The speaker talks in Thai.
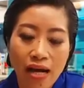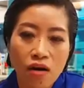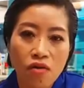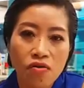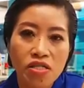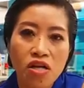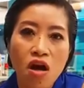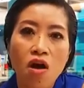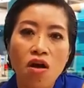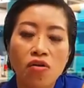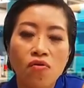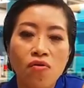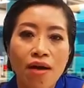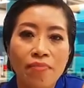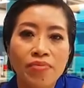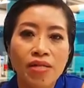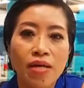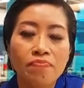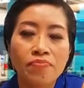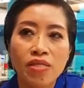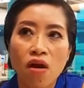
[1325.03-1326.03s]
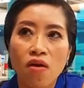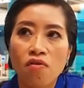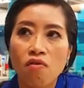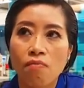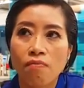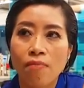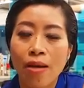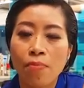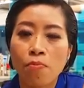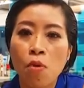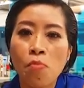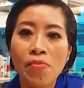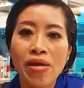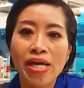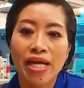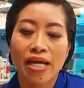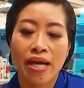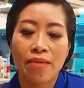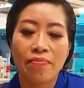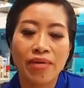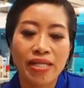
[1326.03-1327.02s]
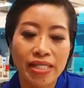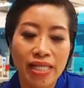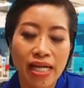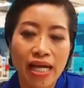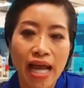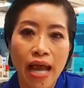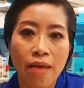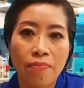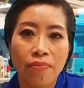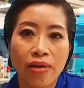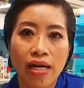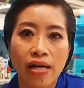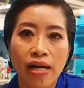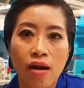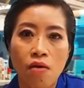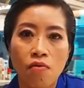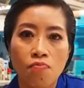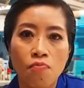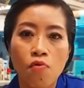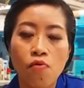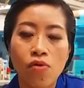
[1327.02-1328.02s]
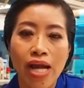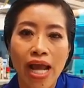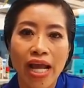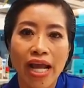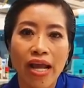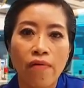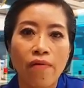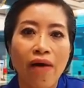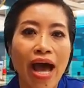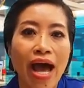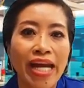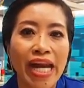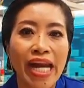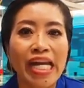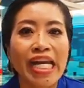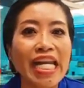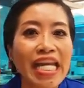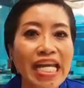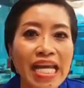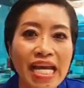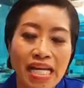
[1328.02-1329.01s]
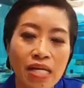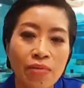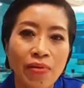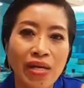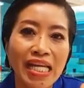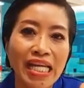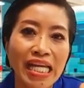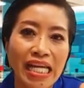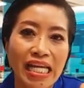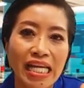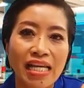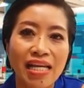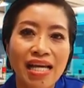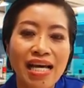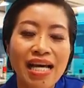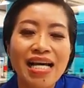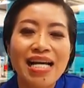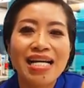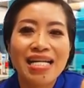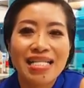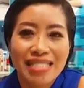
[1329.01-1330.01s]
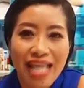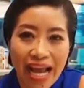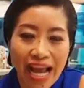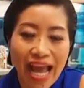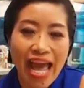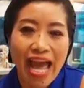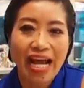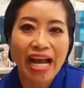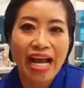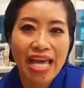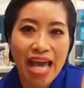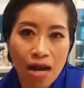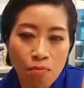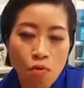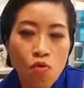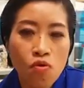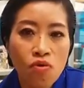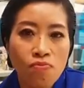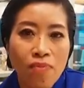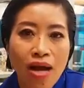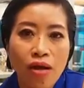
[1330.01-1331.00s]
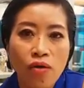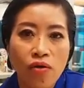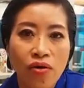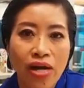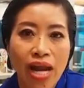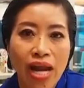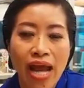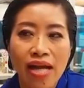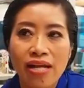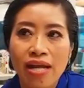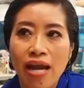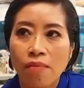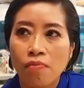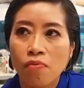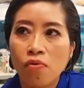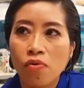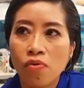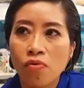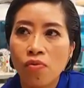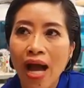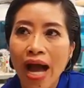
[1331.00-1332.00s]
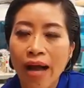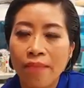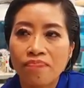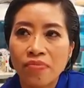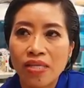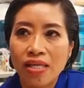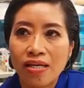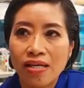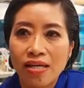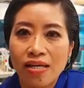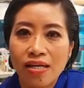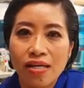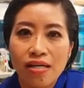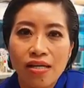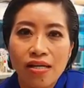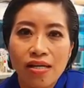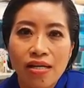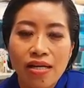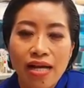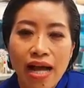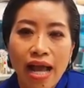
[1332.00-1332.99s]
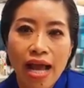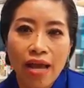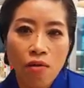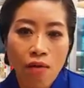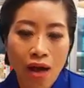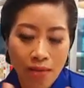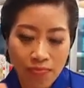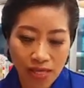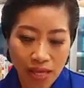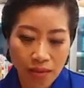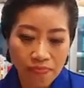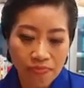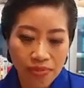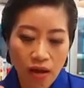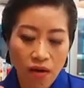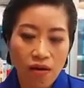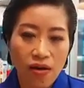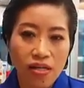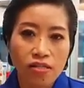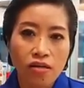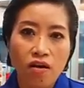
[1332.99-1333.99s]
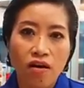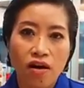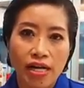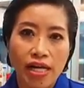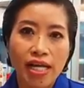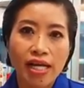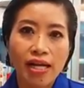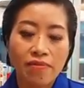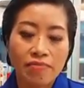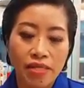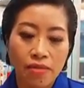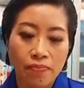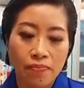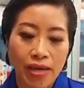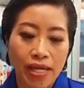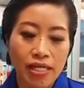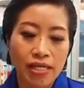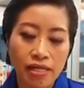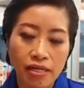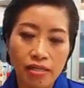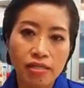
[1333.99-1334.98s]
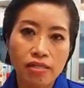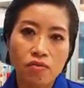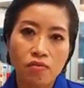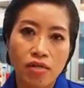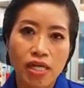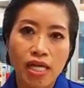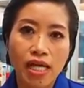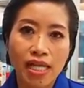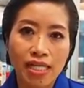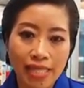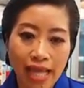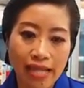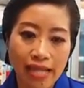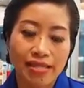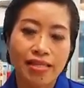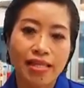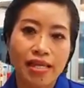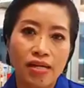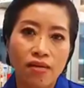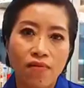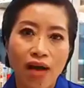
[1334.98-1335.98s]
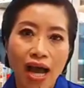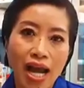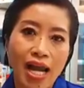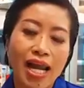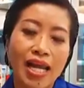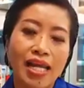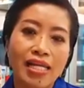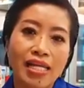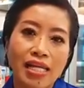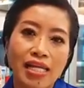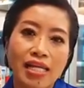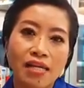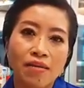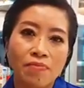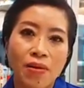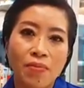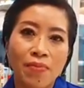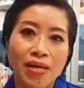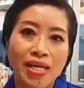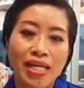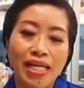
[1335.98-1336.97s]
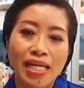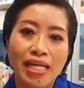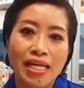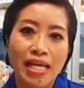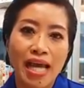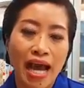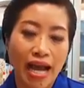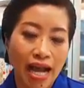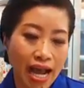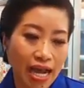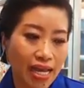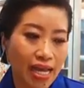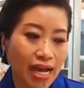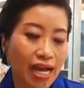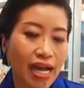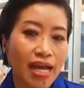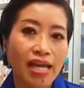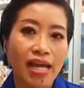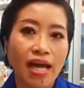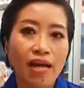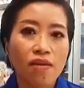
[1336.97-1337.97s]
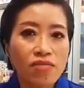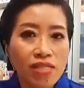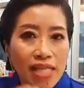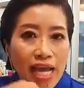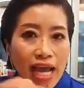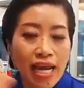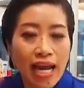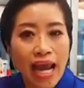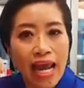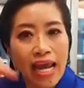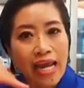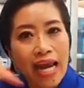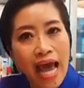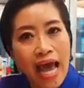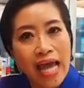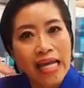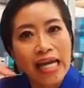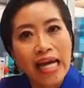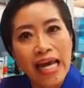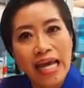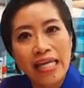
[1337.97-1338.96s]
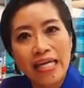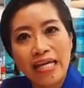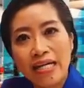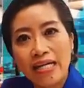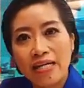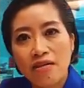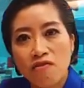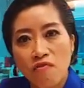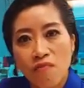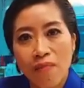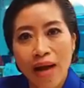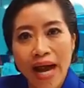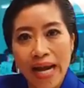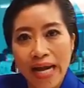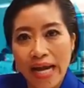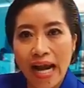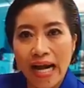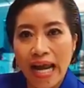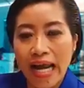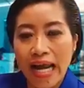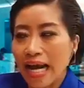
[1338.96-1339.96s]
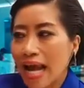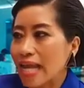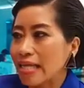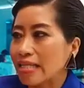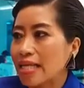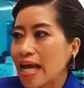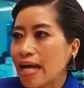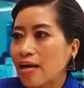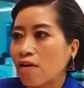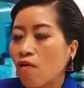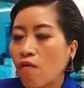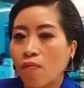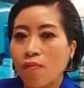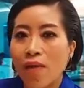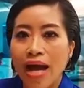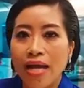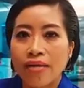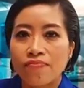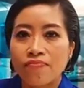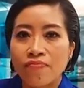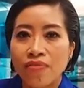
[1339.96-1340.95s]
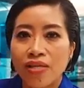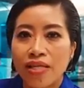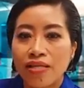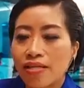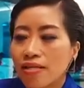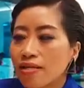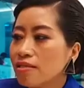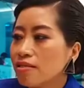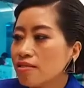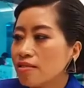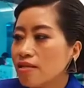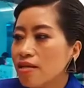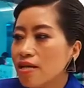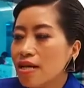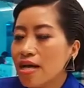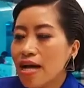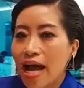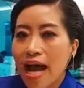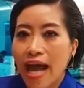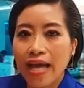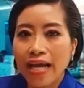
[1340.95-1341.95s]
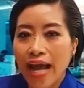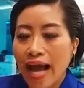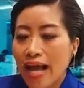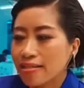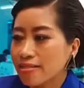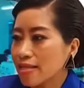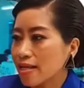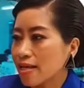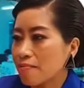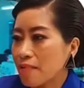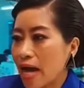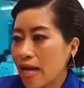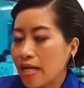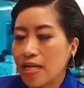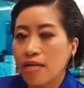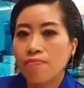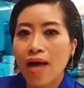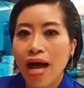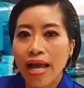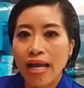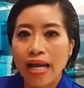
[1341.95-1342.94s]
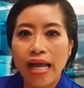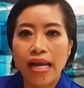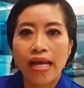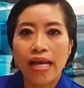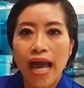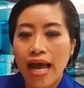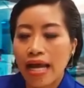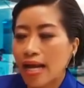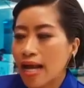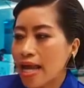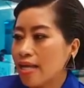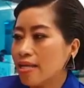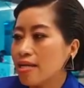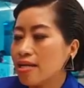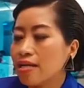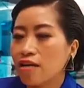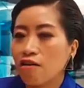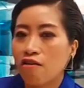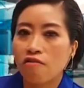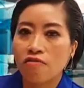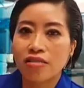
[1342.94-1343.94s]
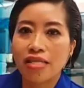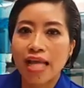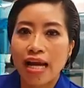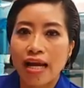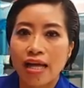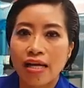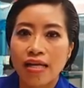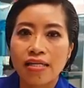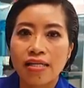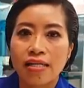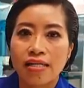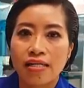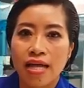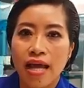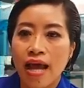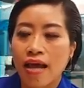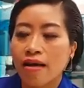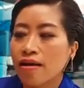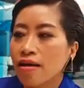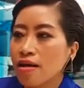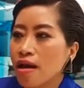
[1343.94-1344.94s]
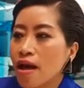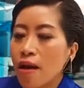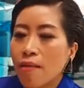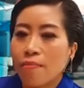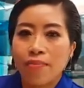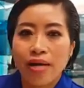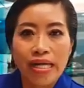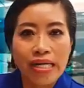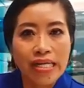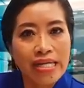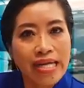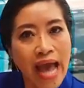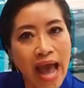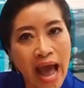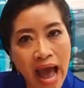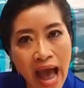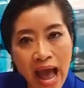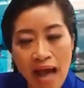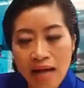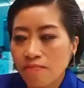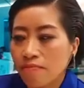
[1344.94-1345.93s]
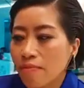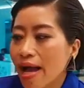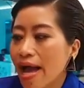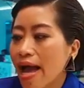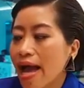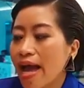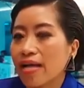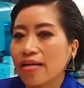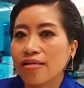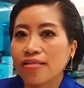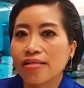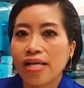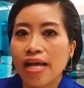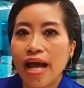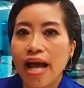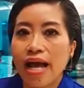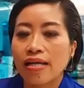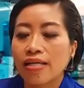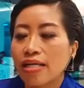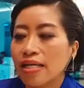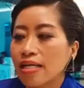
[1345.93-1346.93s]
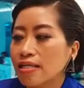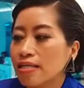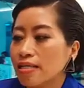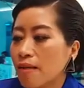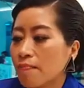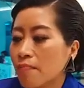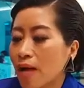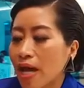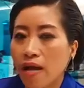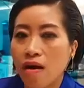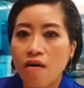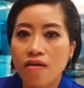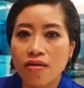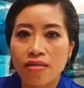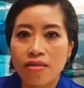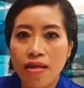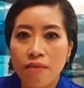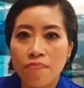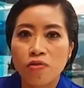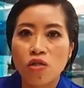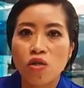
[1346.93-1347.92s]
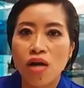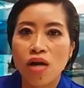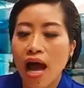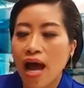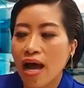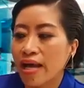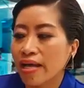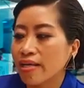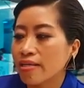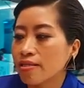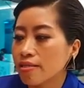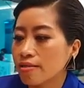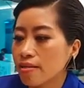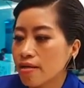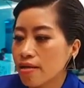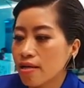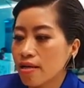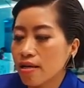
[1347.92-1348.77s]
อยากลดทอนความซับซ้อนของมัน เพราะไม่อย่างนั้นมันจะกลายเป็นเราพูดได้แค่ว่าอันนั้นดีอันนี้ไม่ดี แต่แขกอยากพูดมากกว่านั้นอยากพูดว่าไอ้ความซับซ้อนก่อนที่เราจะไปถึงจุดที่ตัดสินว่าอะไรดีหรือมันไม่ดีอยากแขกอยากให้เข้าใจหลายๆเลเยอร์ของมันอะหลาย ๆชั้นของมัน ซึ่งไอ้การจะอธิบายหลายๆเลเยอร์ ของแต่ละเรื่องเนี่ยมันยากมากนะคะที่จะไป conceptualize